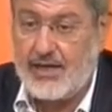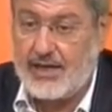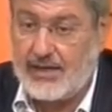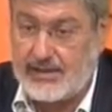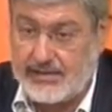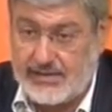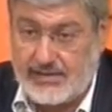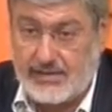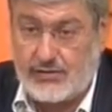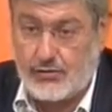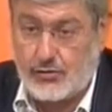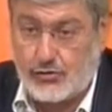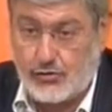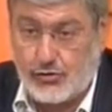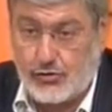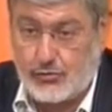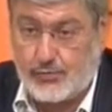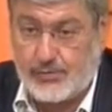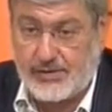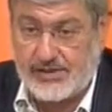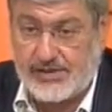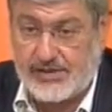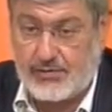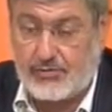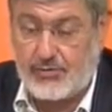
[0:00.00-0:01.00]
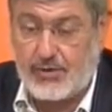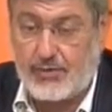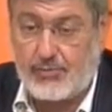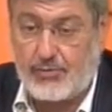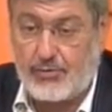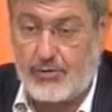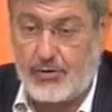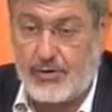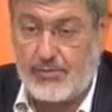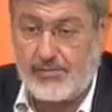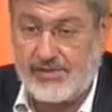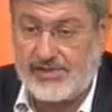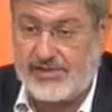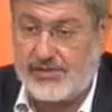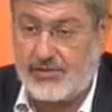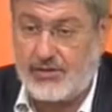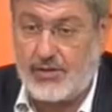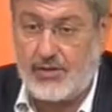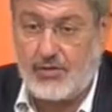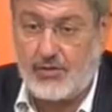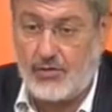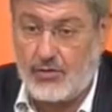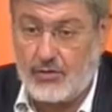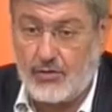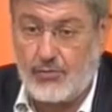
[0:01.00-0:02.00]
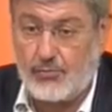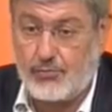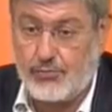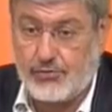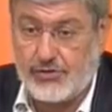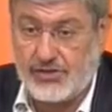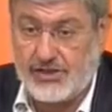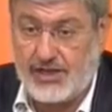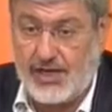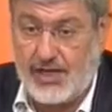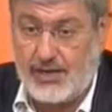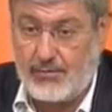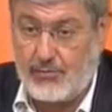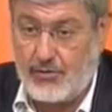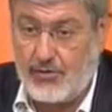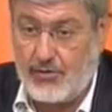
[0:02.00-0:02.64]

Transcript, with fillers: Essendo sospesa quella proclamazione noi non possiamo